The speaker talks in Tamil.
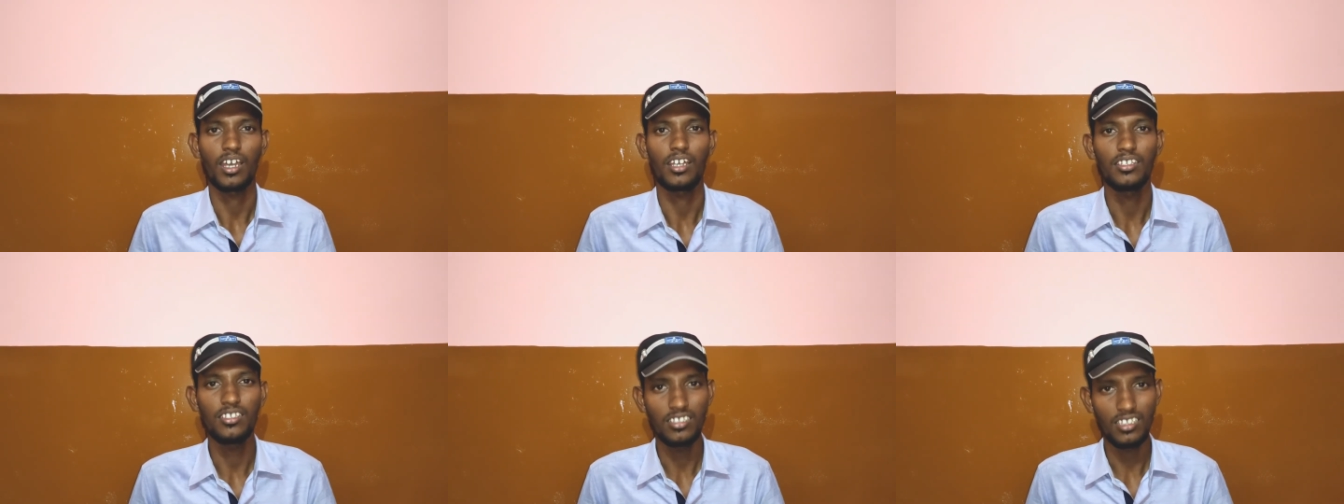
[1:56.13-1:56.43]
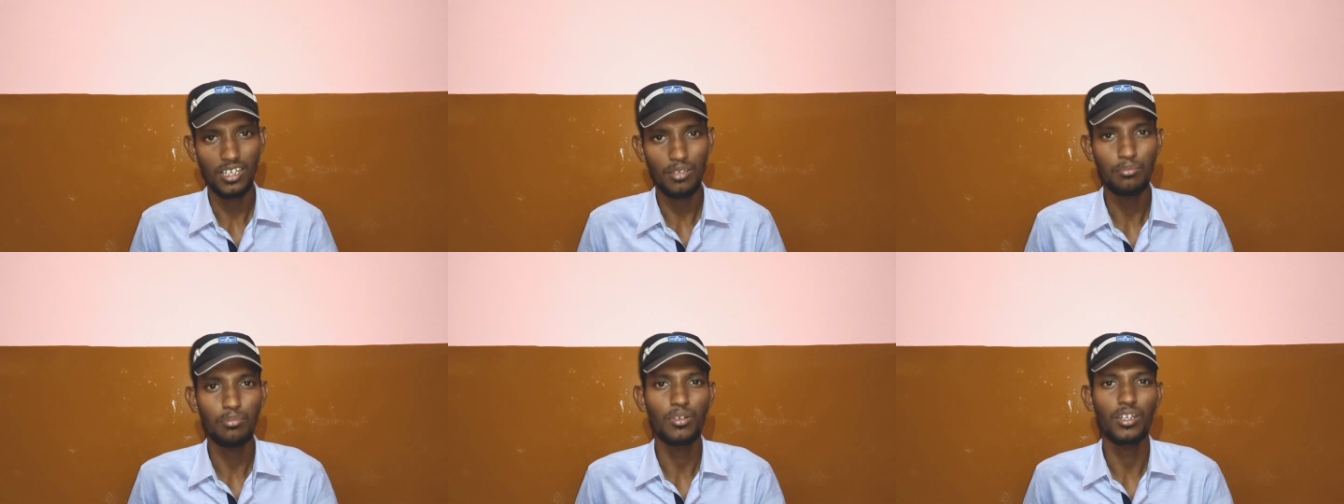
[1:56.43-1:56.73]

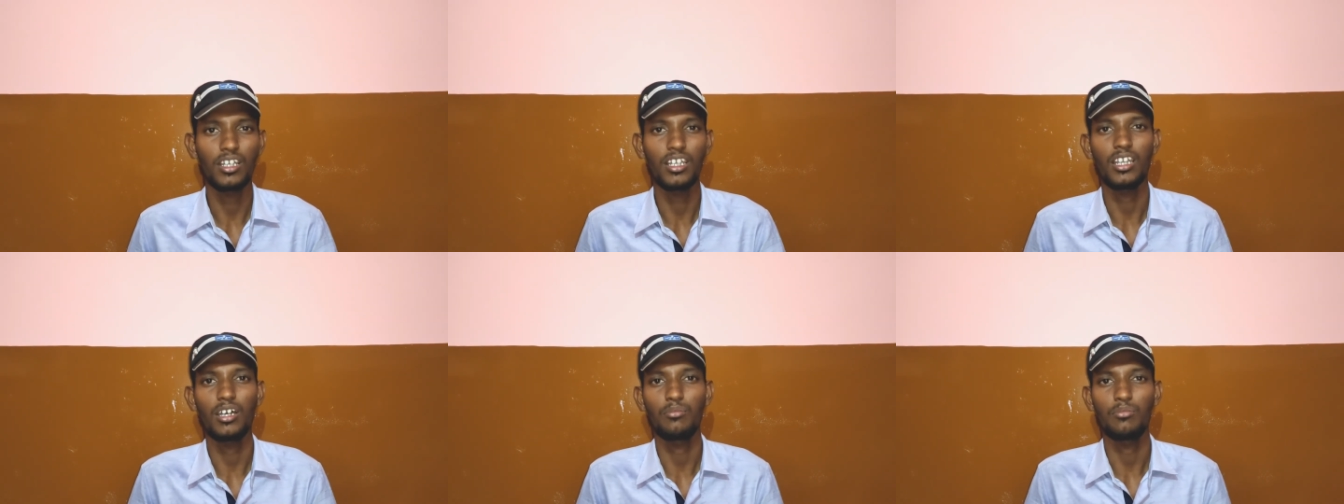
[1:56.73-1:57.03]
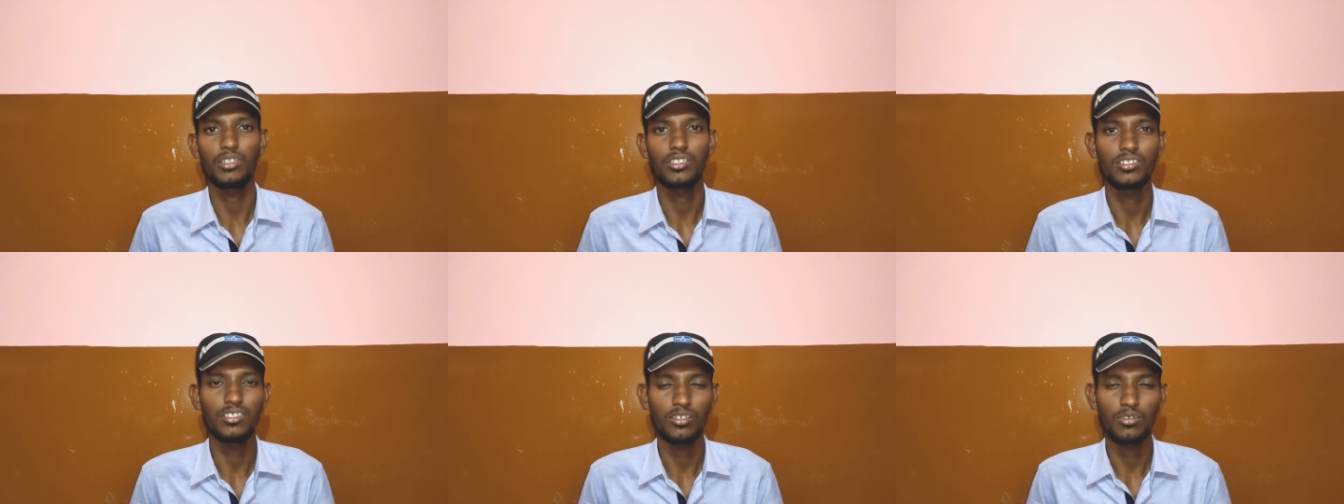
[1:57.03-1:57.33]
அதுதான்
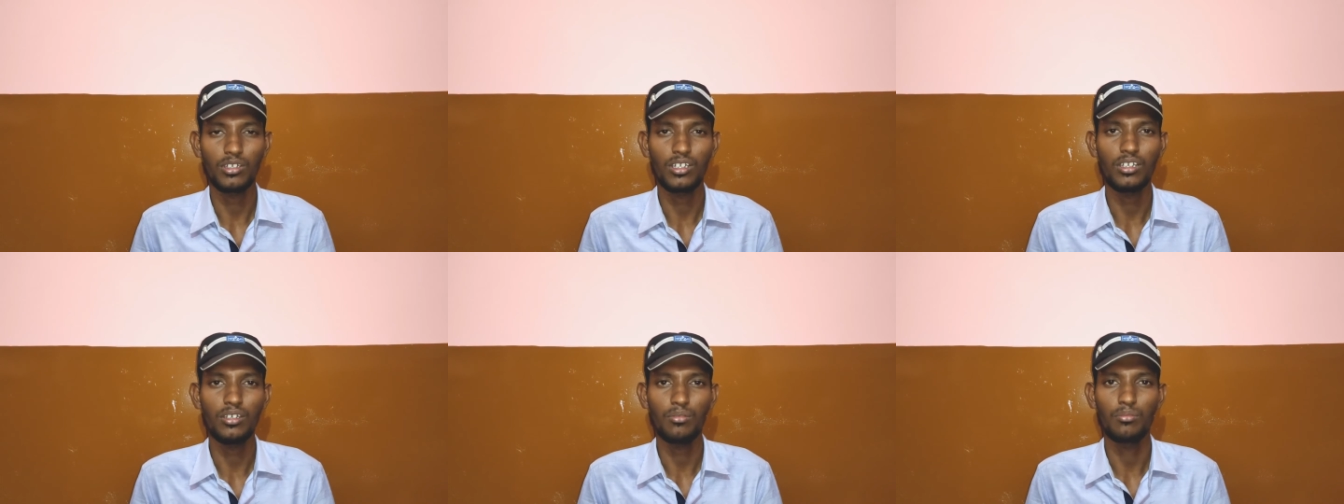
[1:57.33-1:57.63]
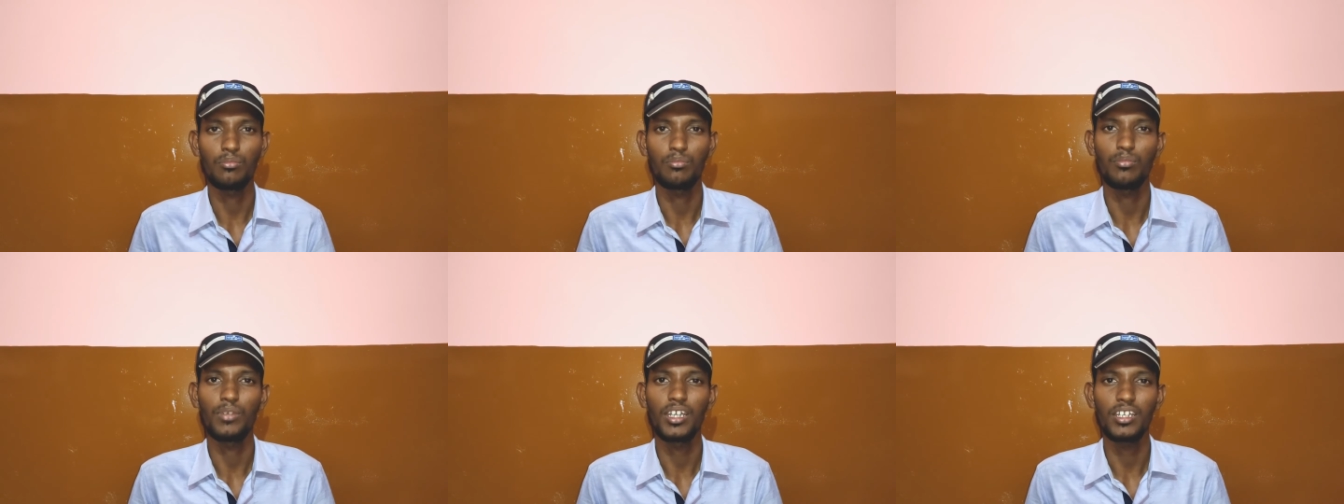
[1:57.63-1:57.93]
பண்ணலாமே தவிர
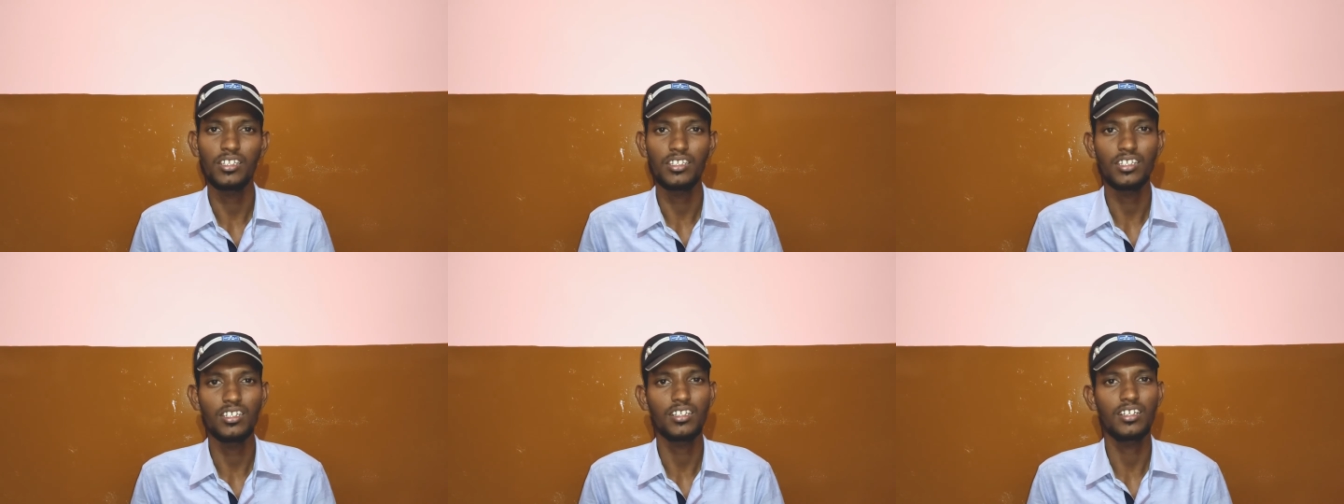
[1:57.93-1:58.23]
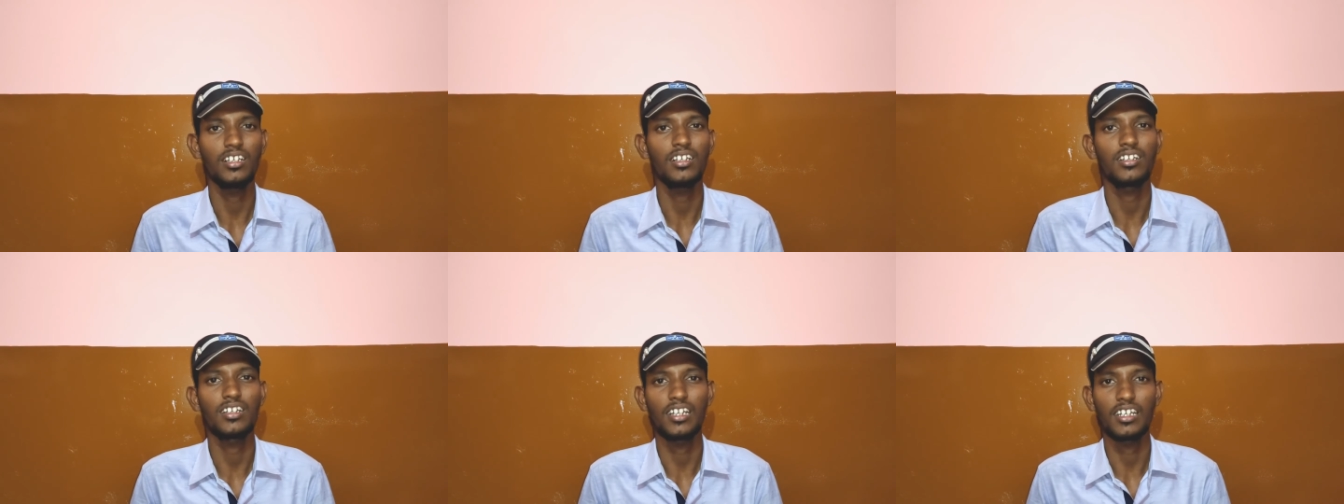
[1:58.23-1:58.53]

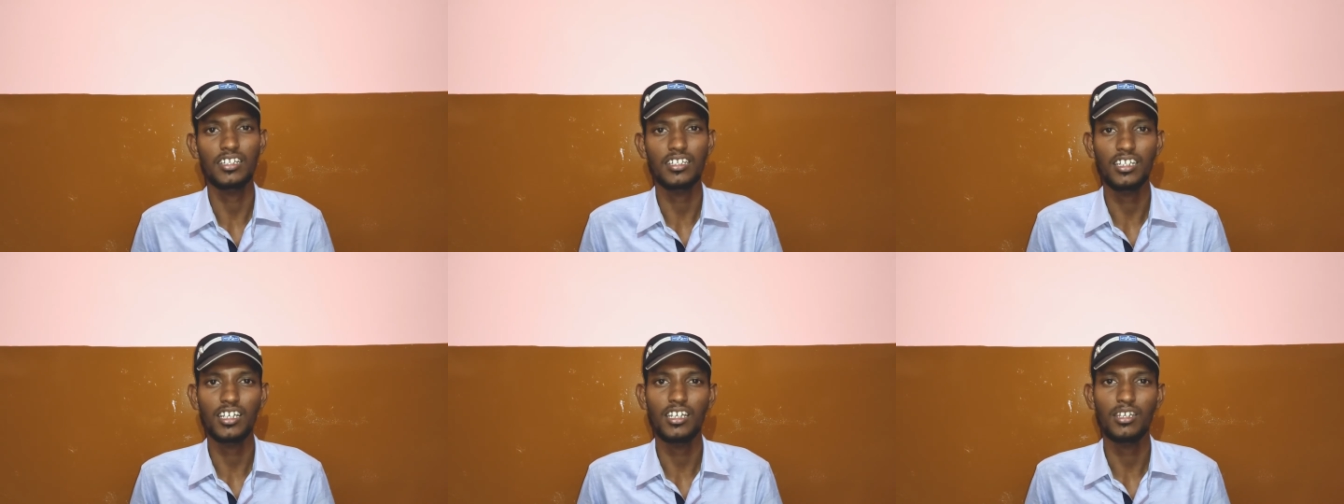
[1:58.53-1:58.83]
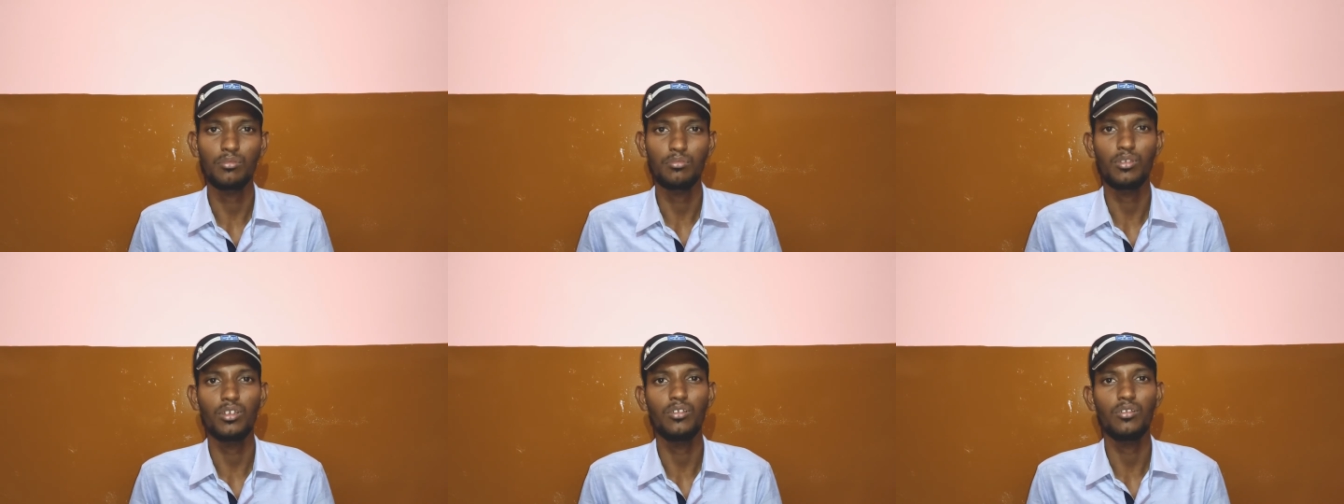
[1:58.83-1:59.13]
மனிதர்கள்
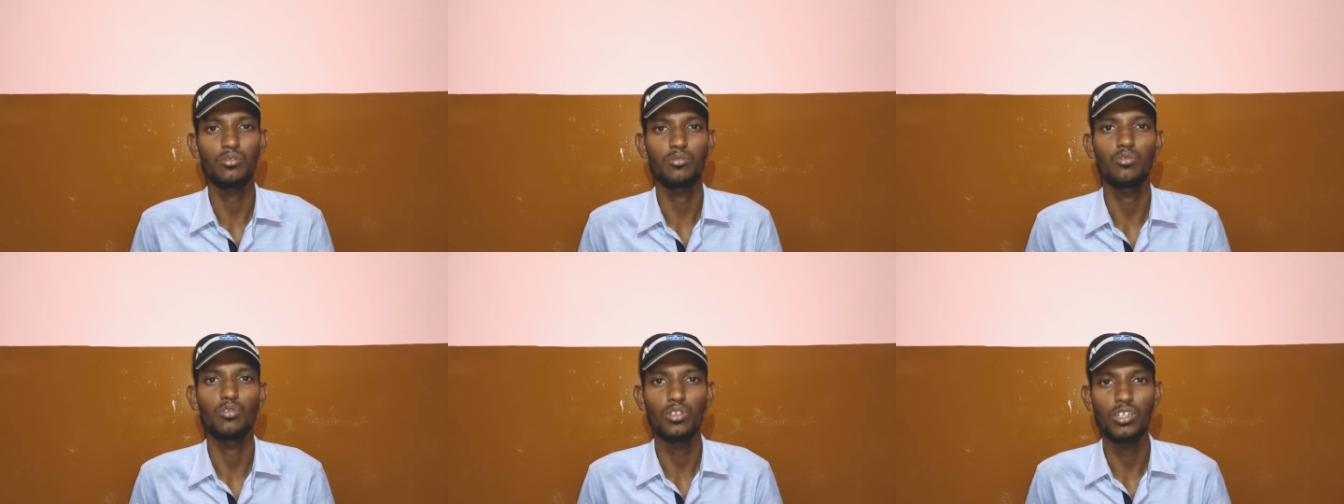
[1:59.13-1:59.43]
கட்டாயமாக